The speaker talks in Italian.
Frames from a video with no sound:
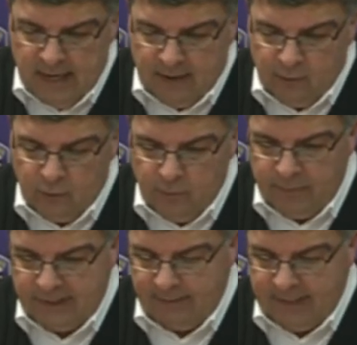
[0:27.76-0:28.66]
hanno
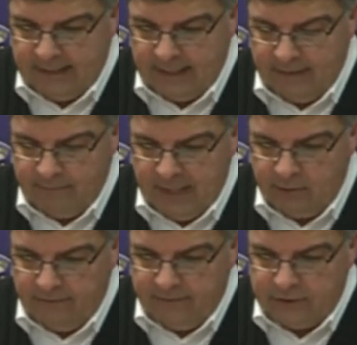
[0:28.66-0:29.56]
completamente
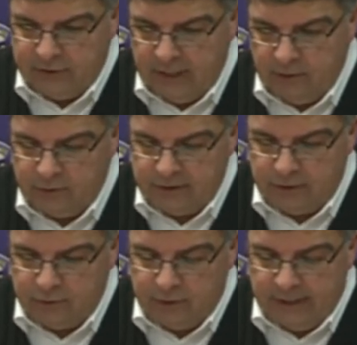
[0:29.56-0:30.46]
cambiato la faccia della loro
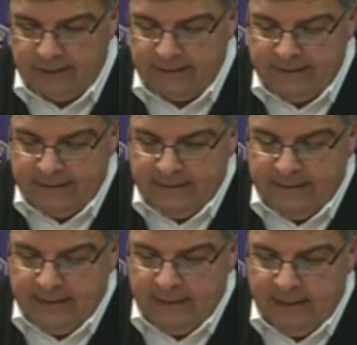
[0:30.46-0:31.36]
stagione
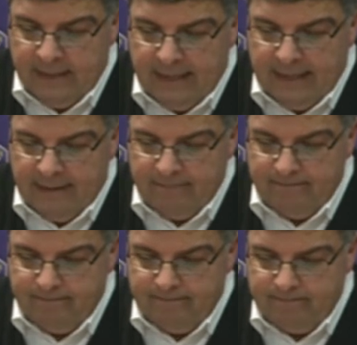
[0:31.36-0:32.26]
e
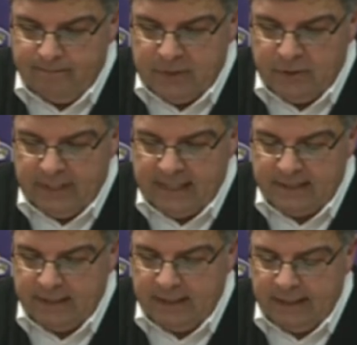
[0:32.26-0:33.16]
bisogna,
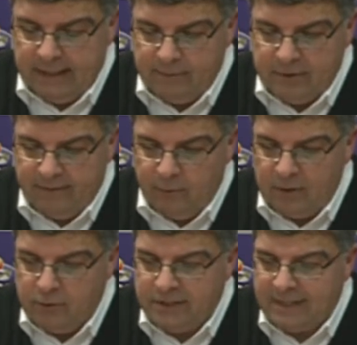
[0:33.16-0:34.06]
essere, bisogna avere
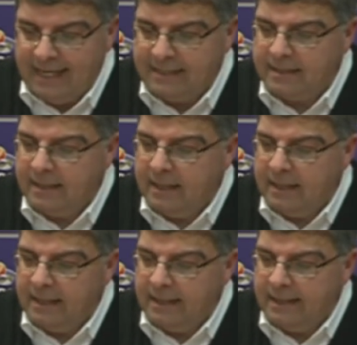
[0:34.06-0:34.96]
una
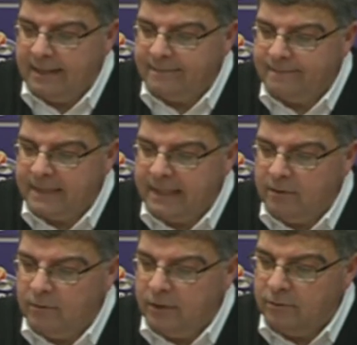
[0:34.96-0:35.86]
costanza che
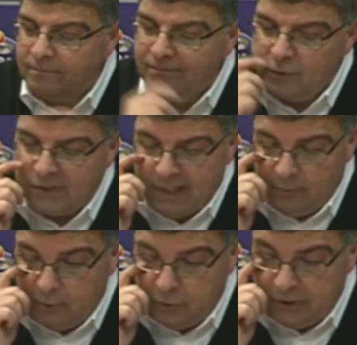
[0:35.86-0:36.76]
noi non, non
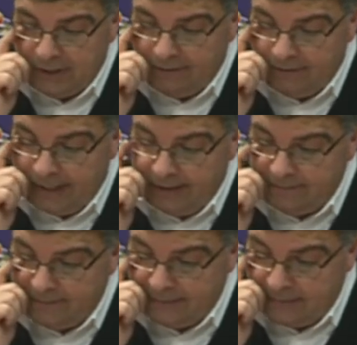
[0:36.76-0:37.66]
siamo riusciti ad
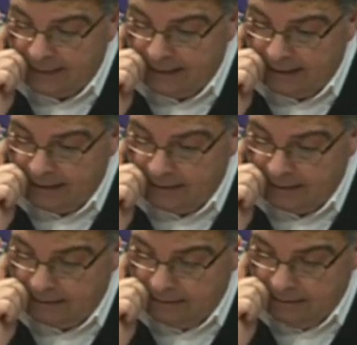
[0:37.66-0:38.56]
avere.
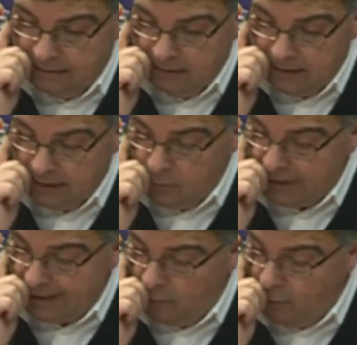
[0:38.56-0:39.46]
E siamo
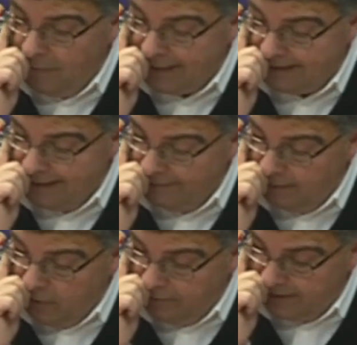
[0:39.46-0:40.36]
stati combattivi,
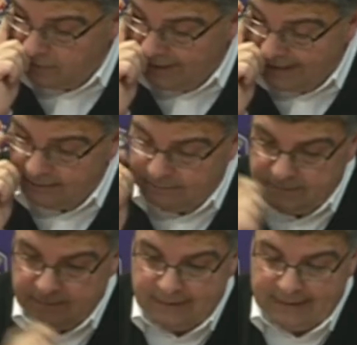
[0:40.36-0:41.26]
abbiamo fatto anche
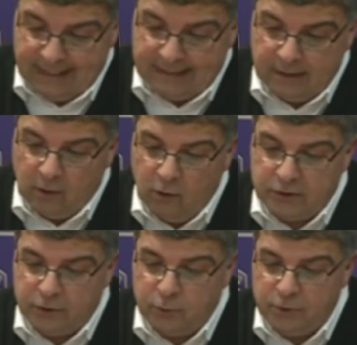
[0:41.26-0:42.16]
tante
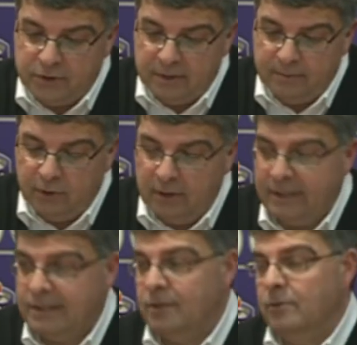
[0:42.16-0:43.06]
cose giuste, però
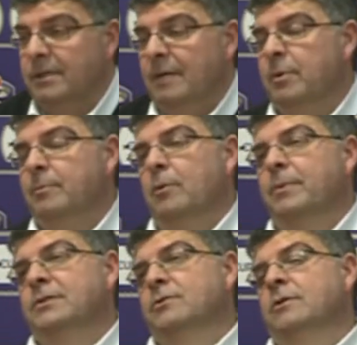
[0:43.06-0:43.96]
nel secondo tempo abbiamo
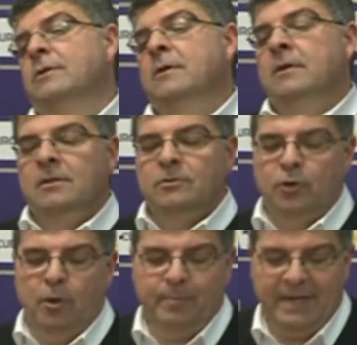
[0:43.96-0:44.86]
preso
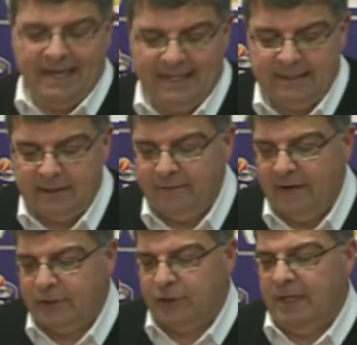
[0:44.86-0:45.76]
troppi canestri
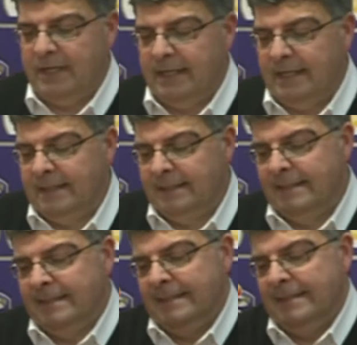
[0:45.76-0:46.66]
facili,
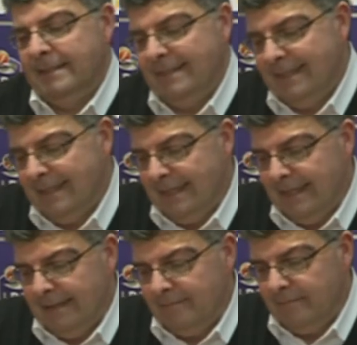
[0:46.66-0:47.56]

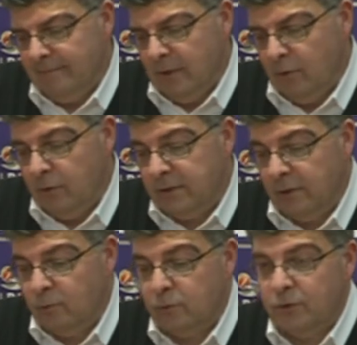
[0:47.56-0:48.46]
eh,
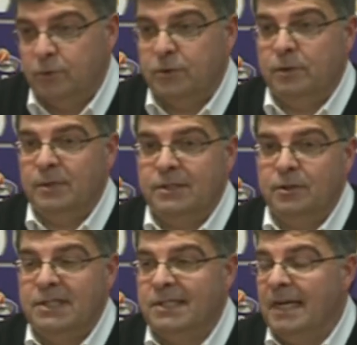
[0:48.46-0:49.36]
oltretutto su
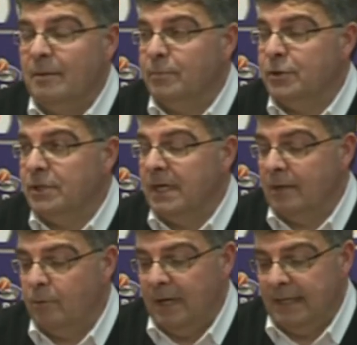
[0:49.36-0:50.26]
situazioni semplici
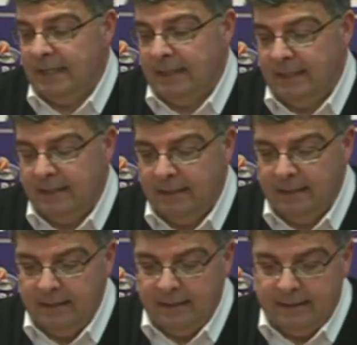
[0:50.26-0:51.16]
nelle quali
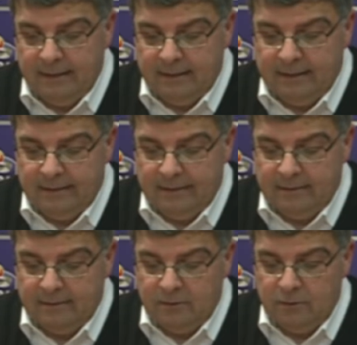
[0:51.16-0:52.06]
eh,
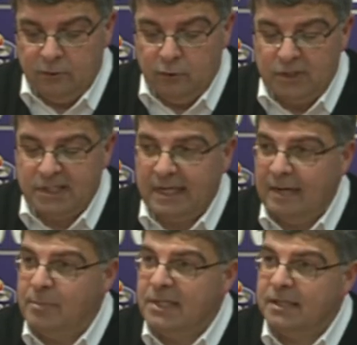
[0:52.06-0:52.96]
non
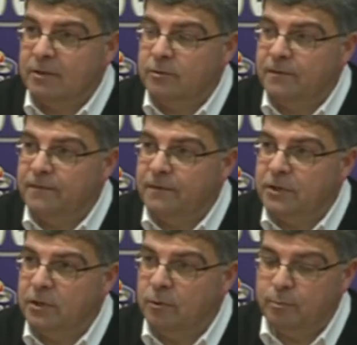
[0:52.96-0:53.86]
sarebbe stato
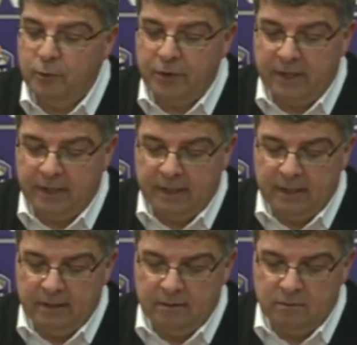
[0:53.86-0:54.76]
difficile
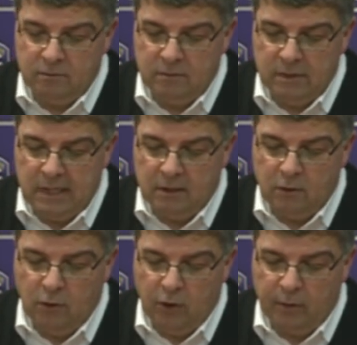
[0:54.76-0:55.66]
opporre il
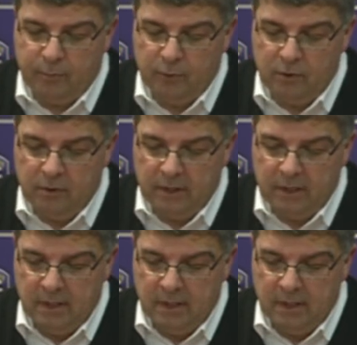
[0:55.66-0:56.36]
corpo